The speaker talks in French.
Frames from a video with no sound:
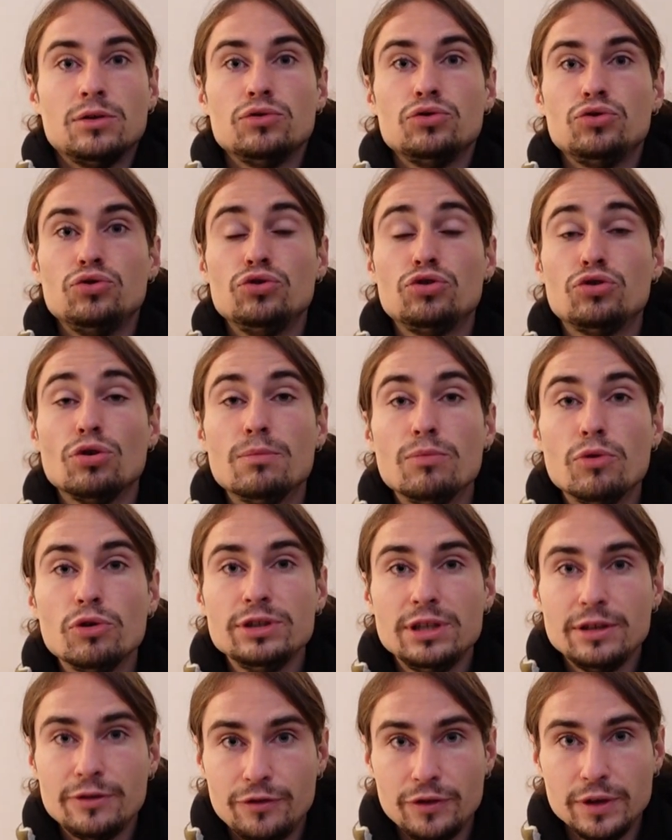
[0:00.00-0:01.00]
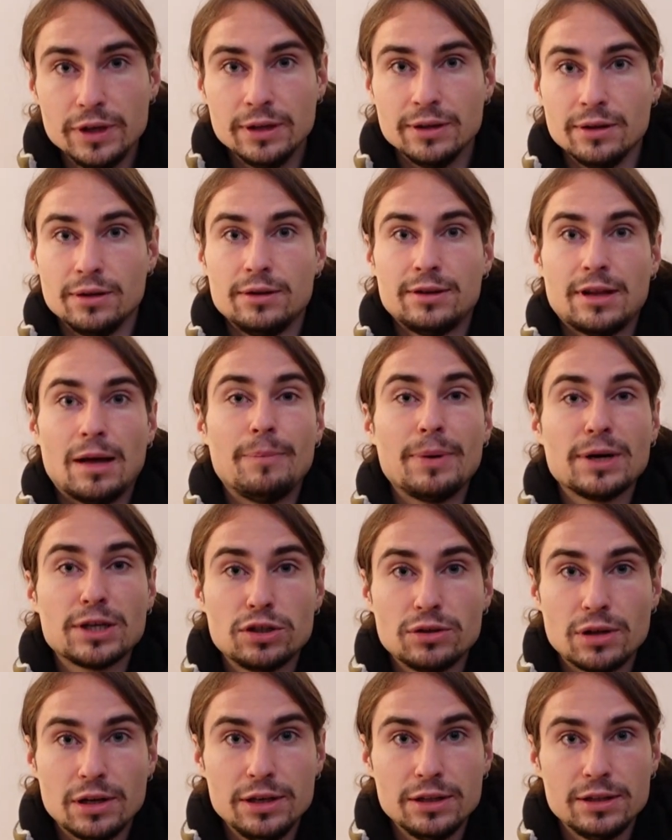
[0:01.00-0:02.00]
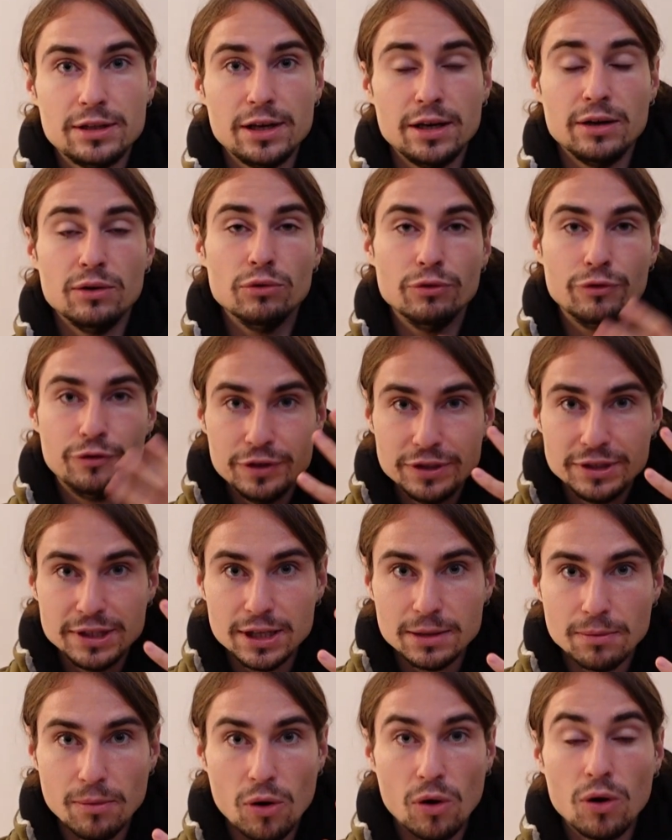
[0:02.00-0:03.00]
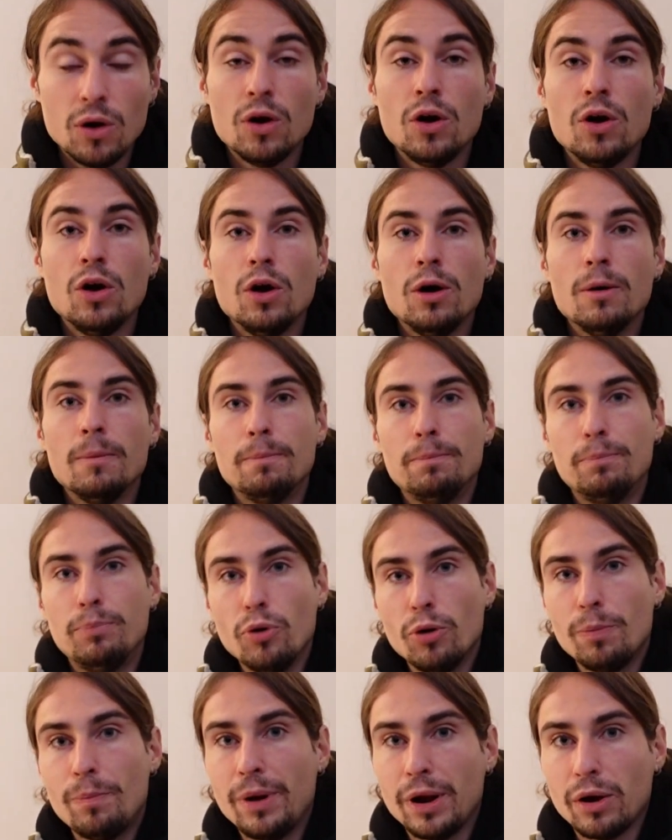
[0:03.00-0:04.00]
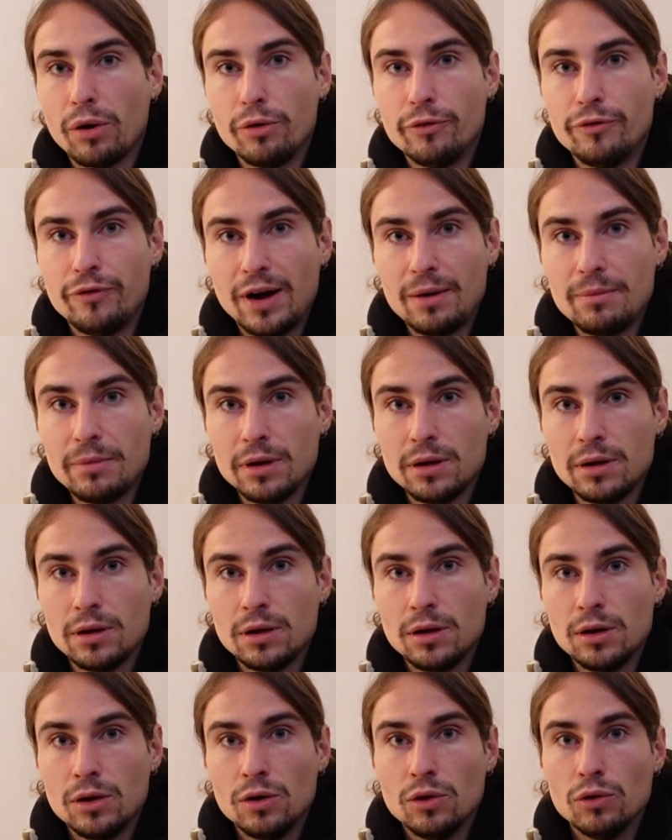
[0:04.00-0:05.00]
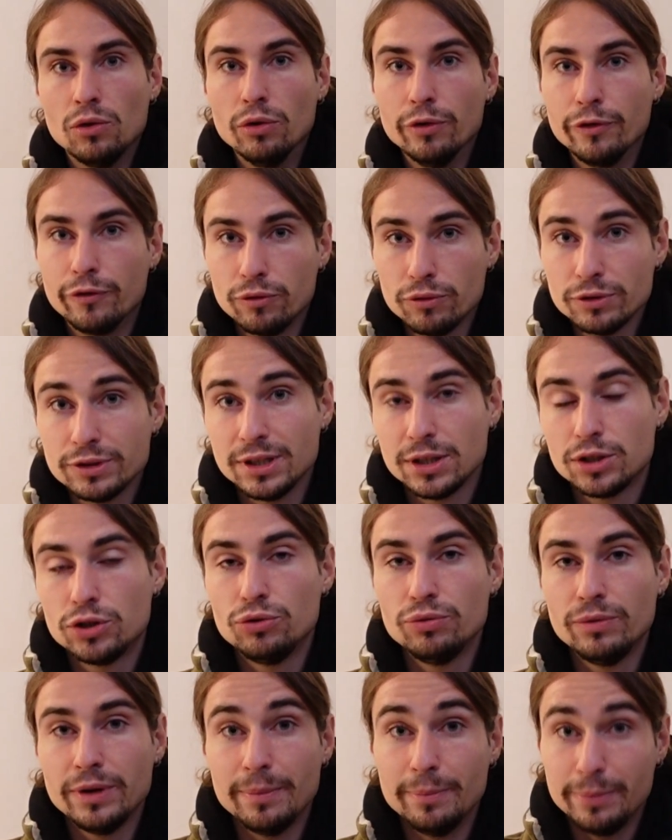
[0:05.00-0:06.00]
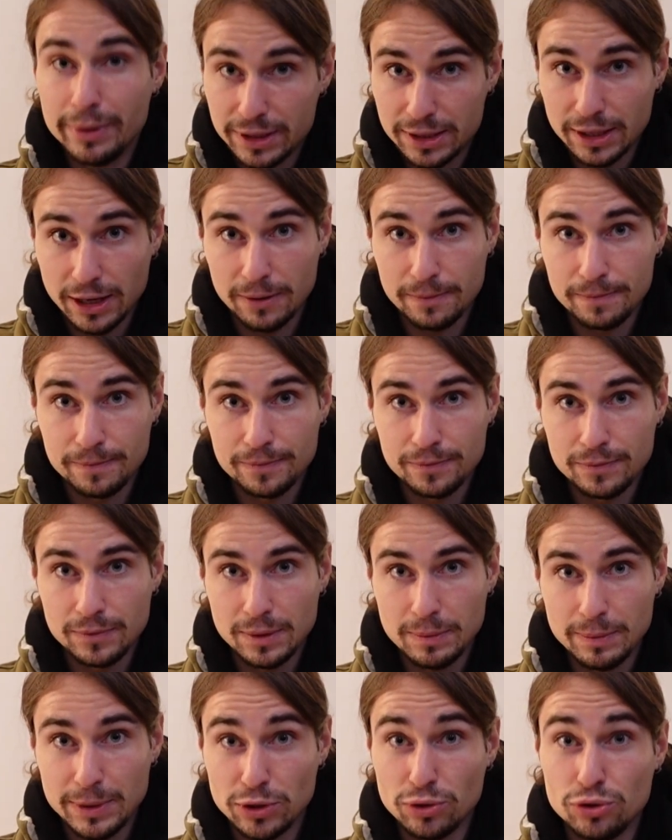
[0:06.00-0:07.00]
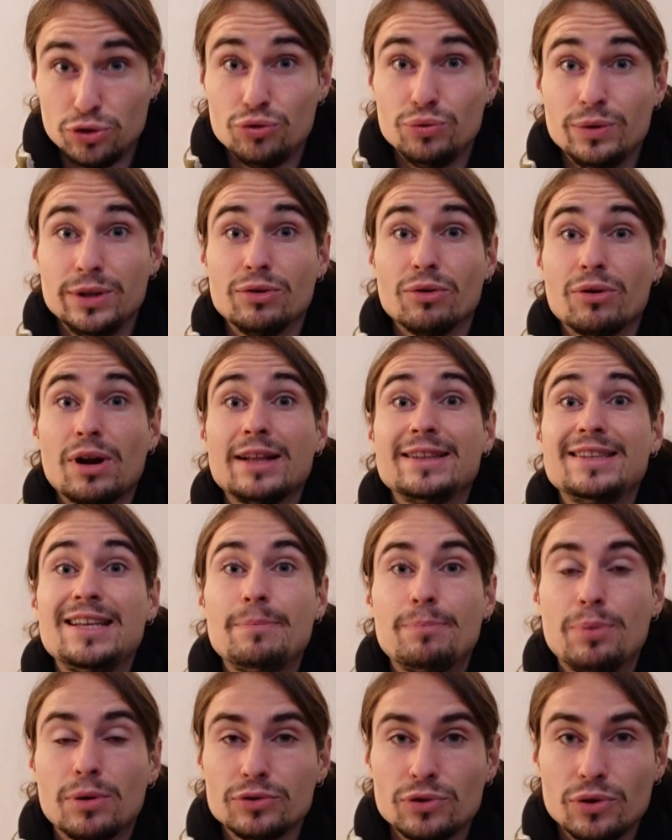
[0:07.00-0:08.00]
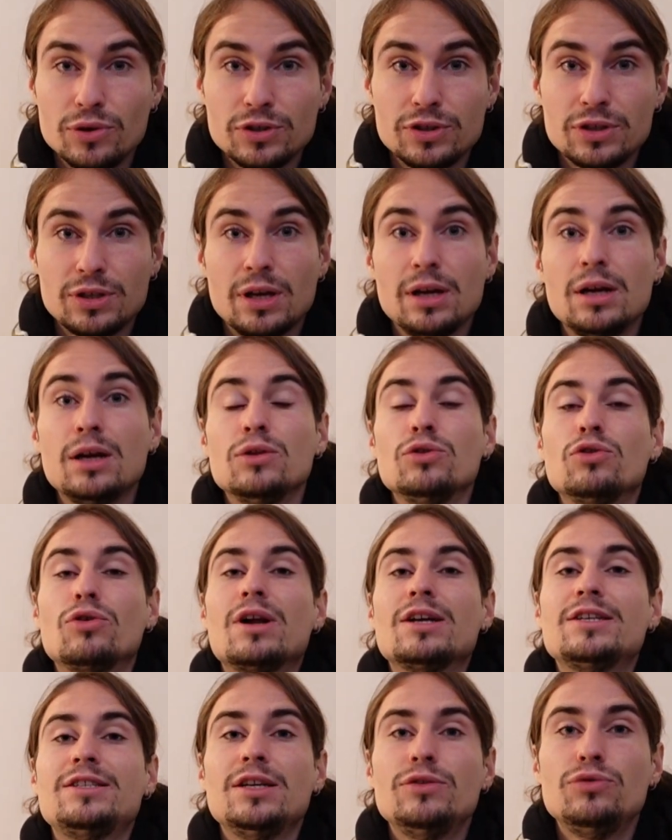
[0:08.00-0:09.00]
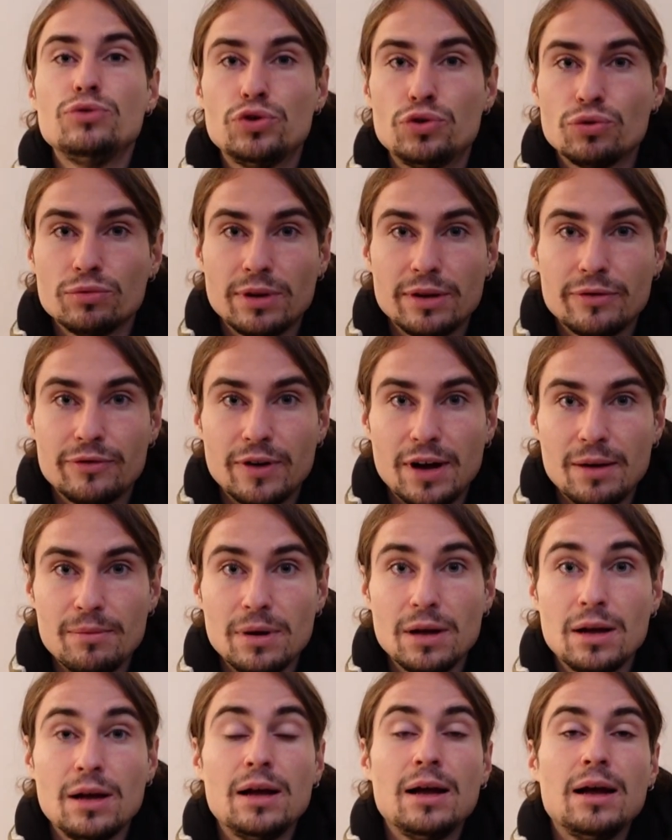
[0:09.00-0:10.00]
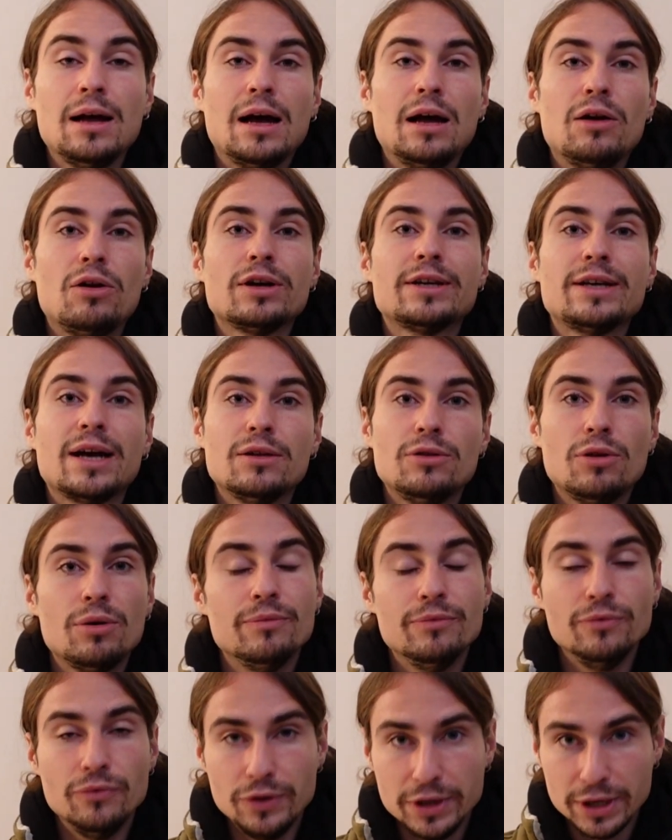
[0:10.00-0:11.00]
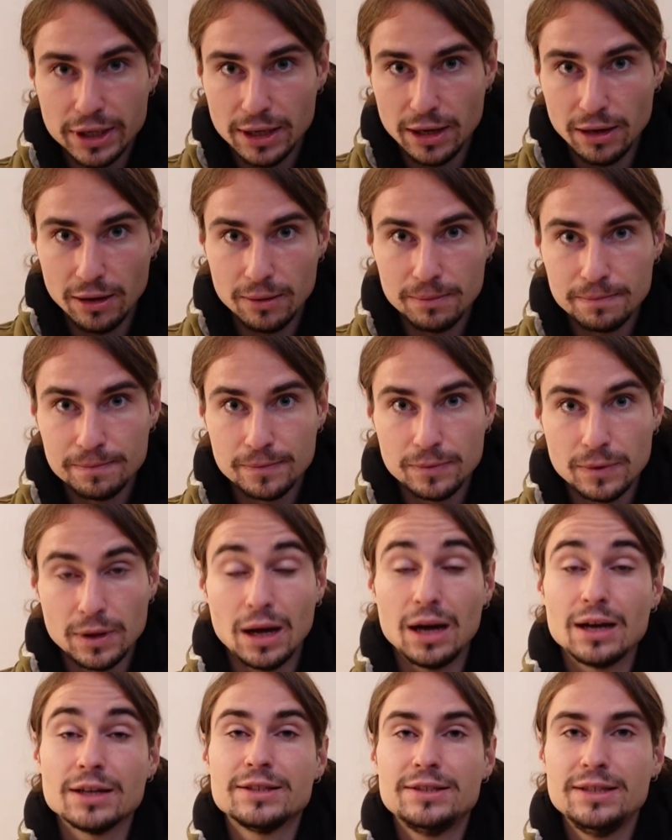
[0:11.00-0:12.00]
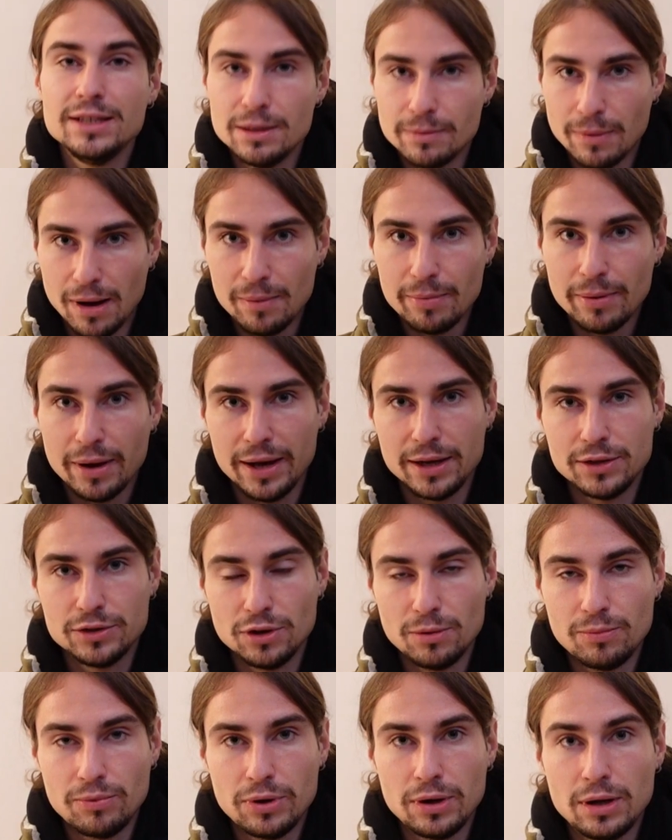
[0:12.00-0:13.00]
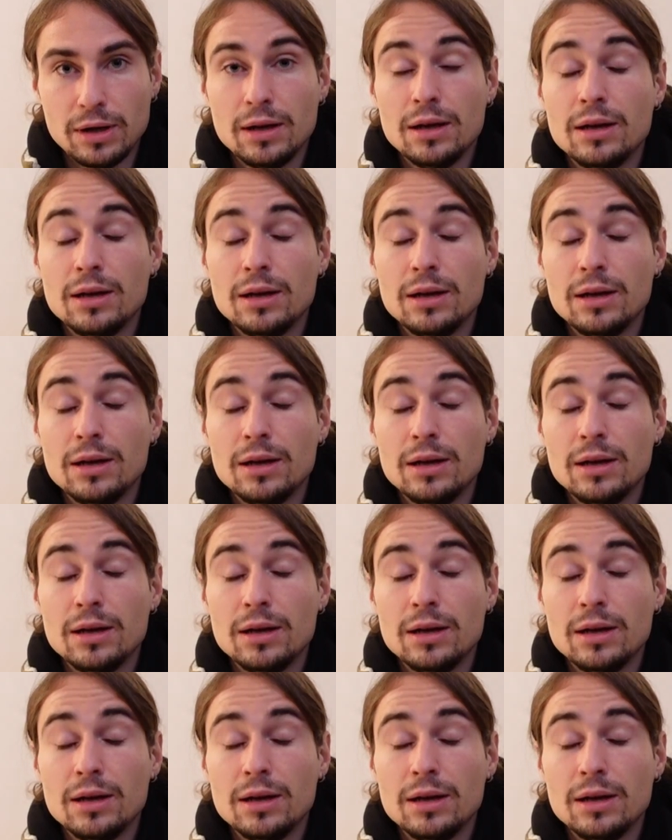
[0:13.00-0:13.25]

tu te modifies ta personnalité ou physiquement pour plaire aux femmes, au fond, c'est que tu es bêta. Parce que tu es dans la dépendance, dans la séduction des femmes, alors qu'un homme viril, un Sigma par exemple,